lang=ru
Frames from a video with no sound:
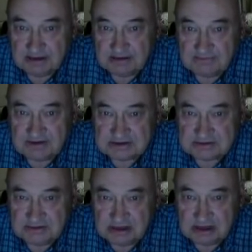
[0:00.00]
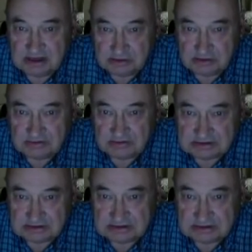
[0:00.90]
Ваше мнение о нем, это
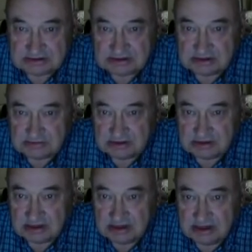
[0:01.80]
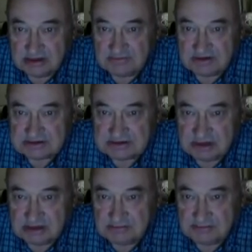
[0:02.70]
значит о садоводе. Ваше
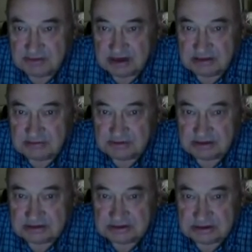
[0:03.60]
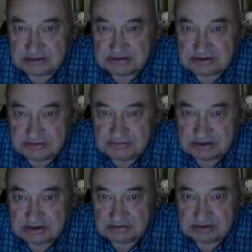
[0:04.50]
мнение по раннему плодоношению
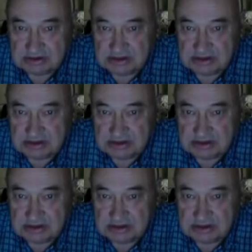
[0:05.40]
семечковых.